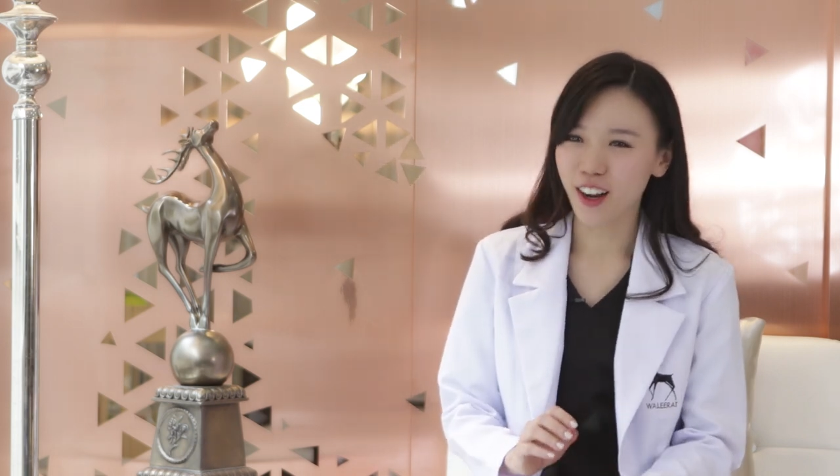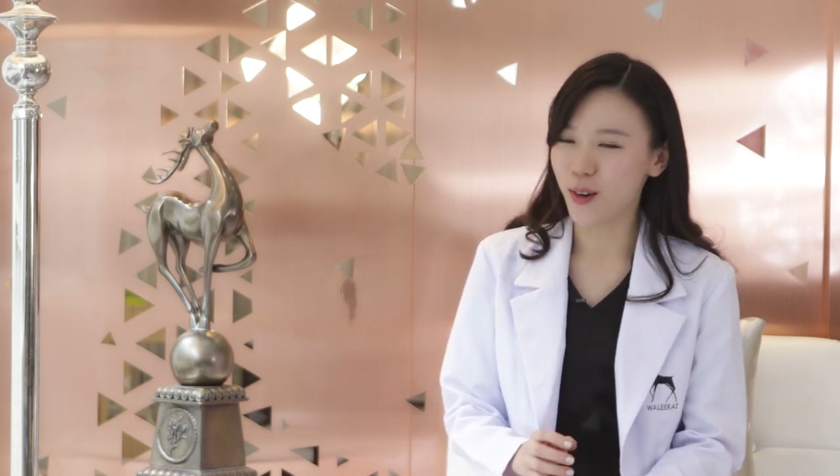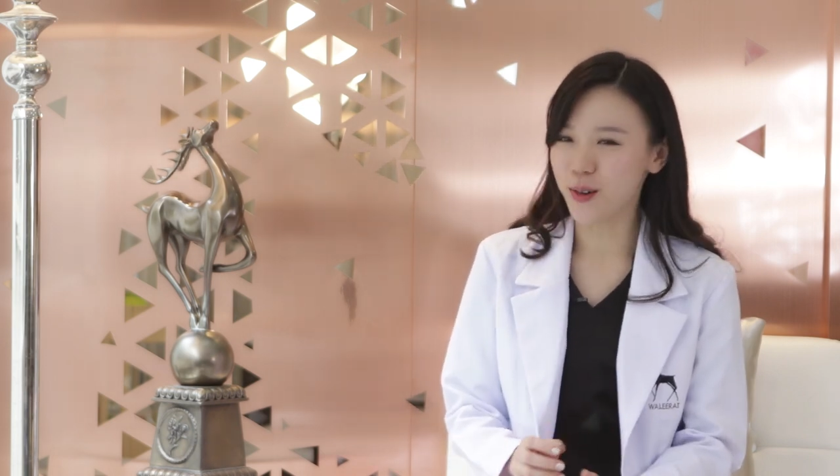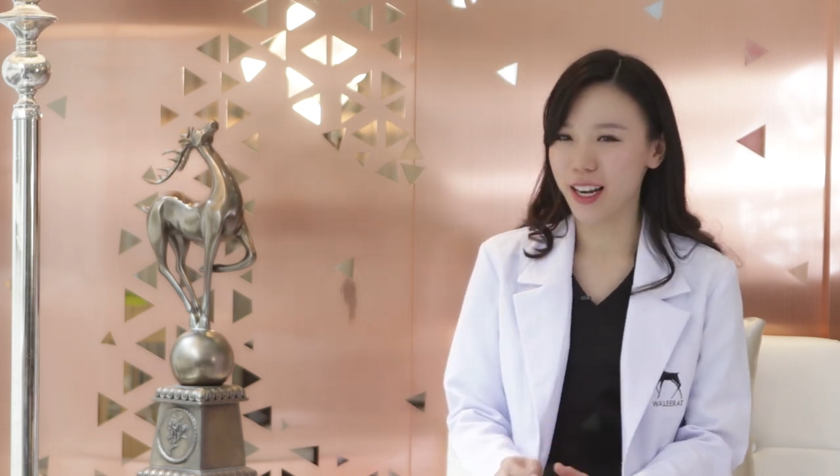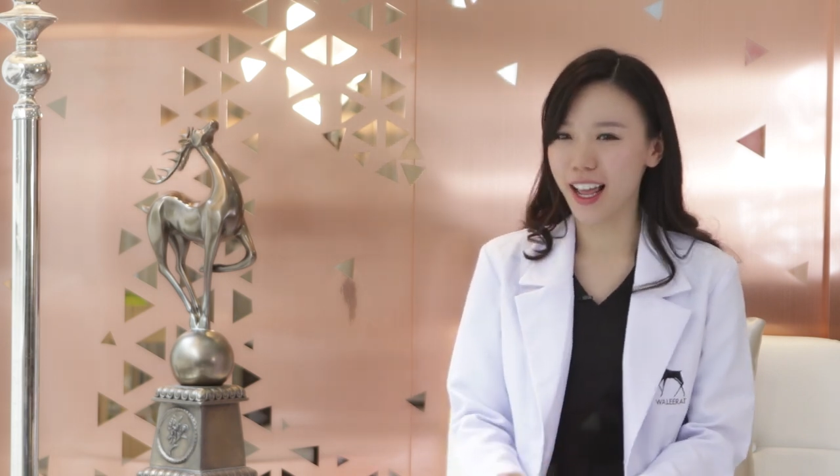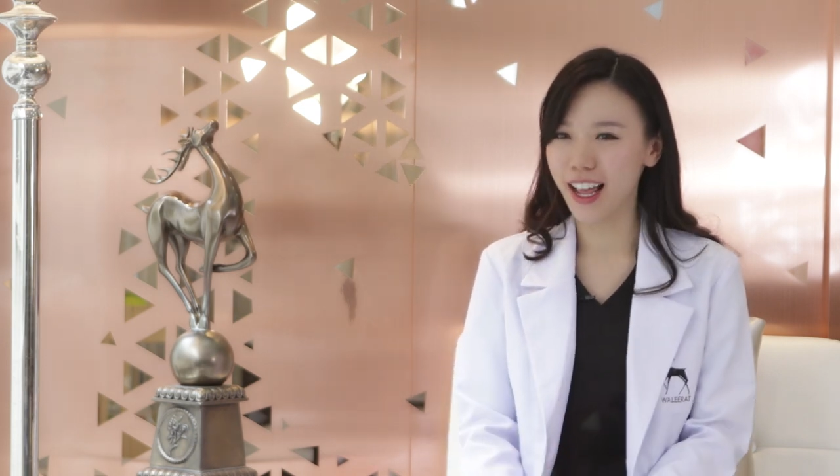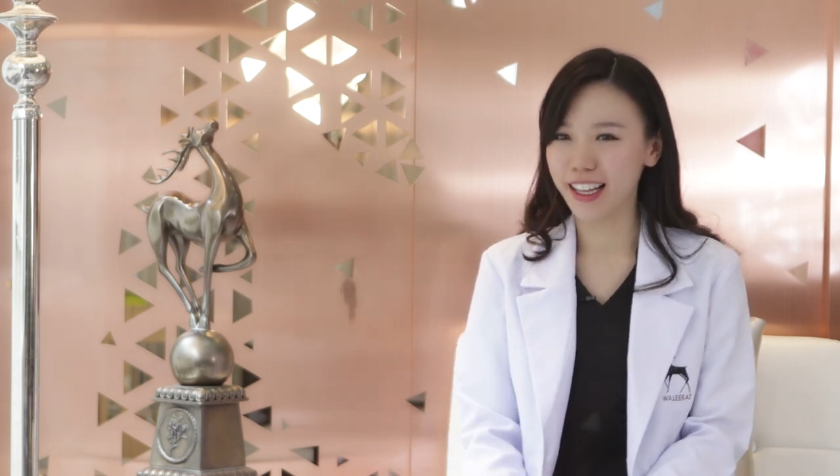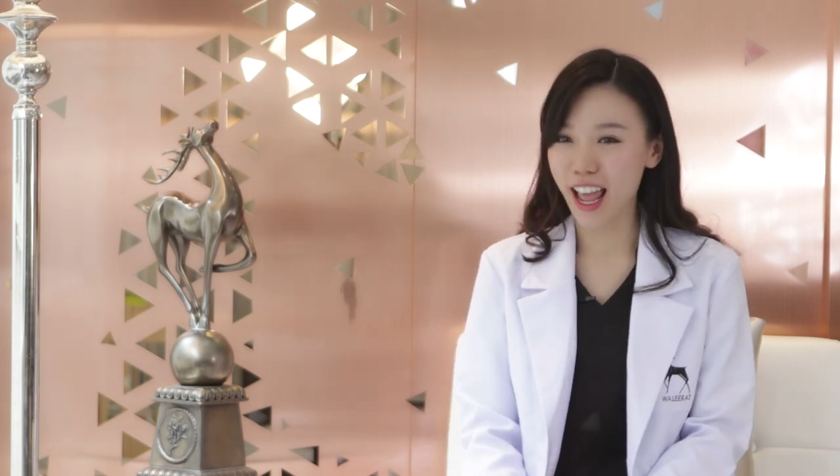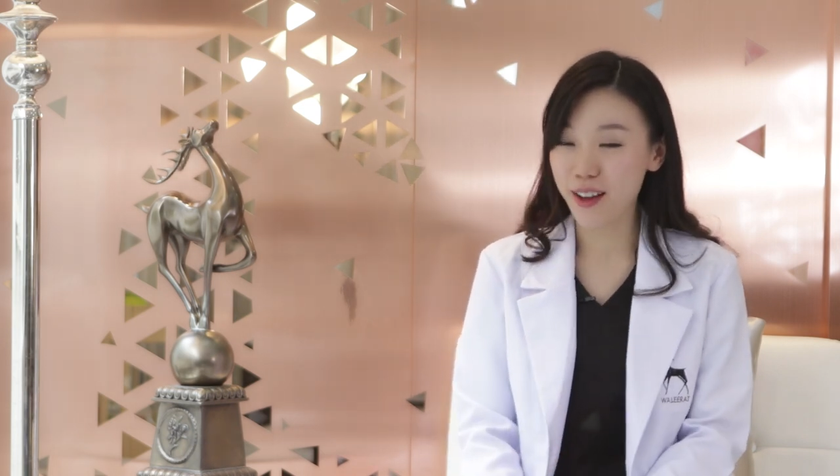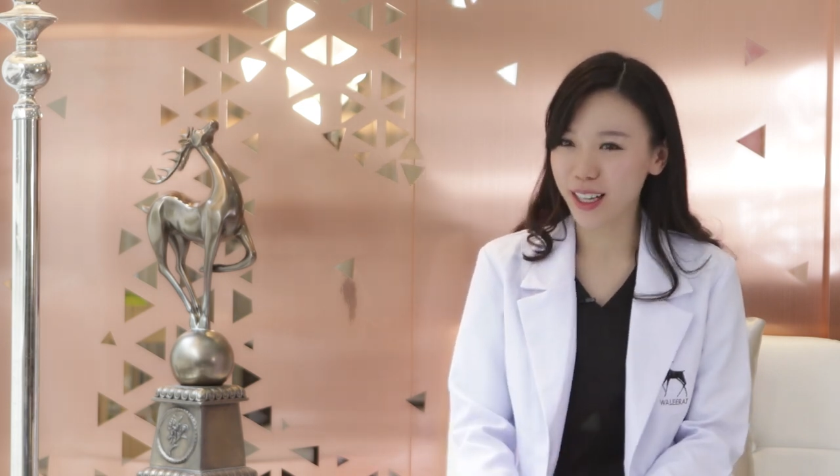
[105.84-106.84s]
โครงหน้า
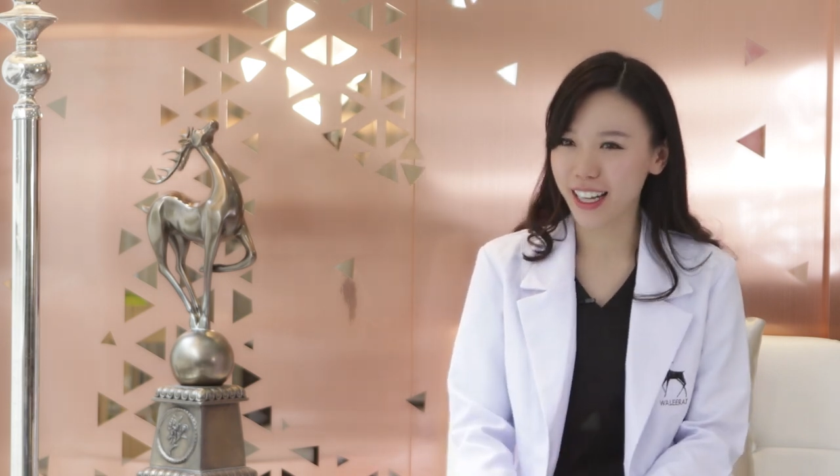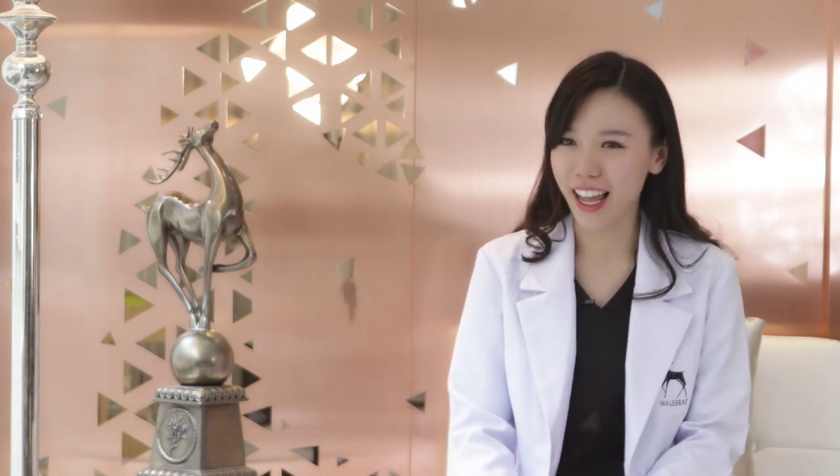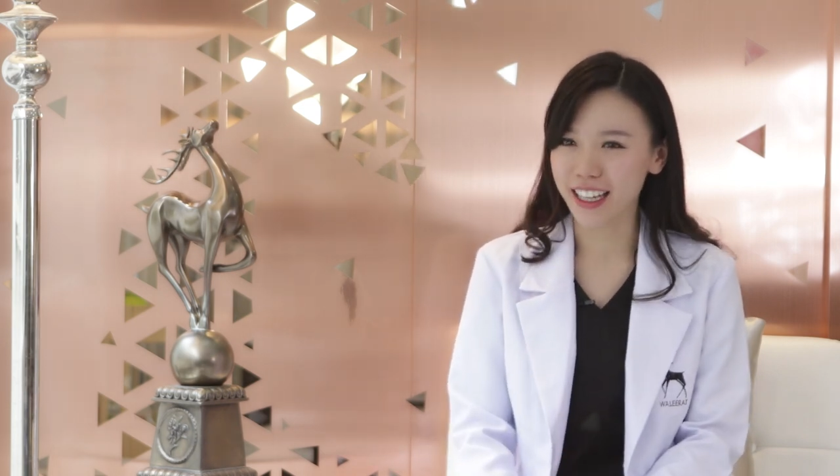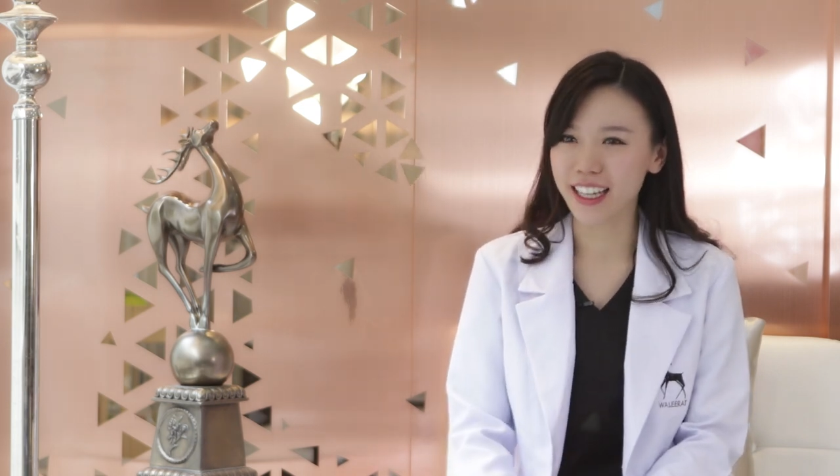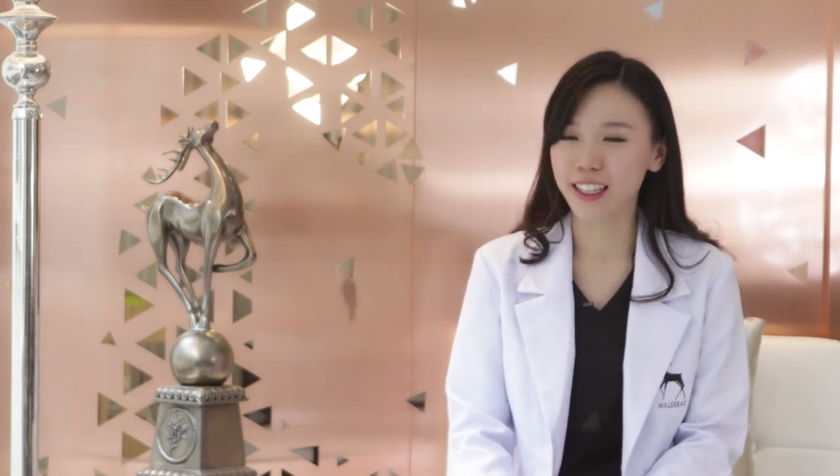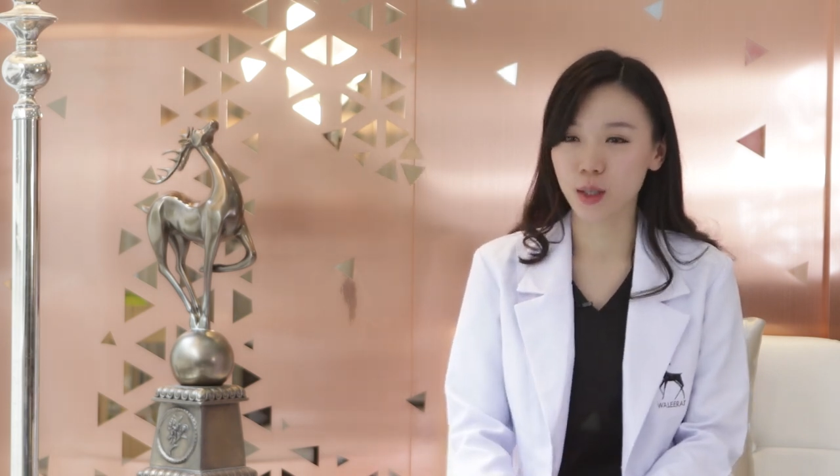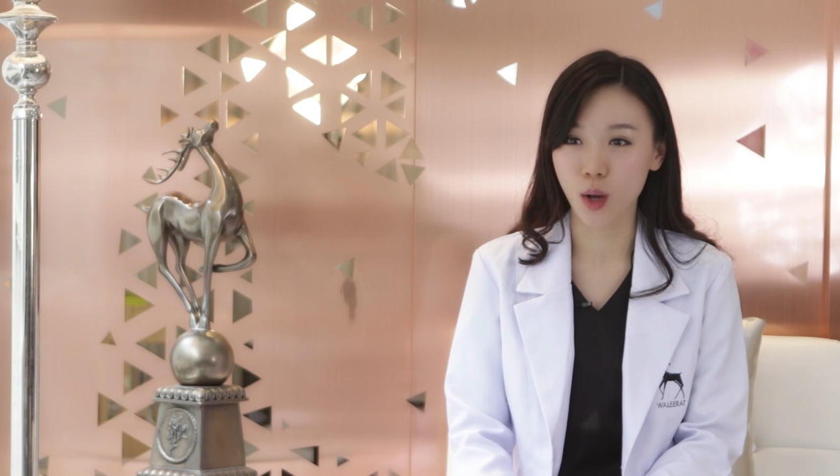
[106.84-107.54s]
แก้มขนาดนี้นะ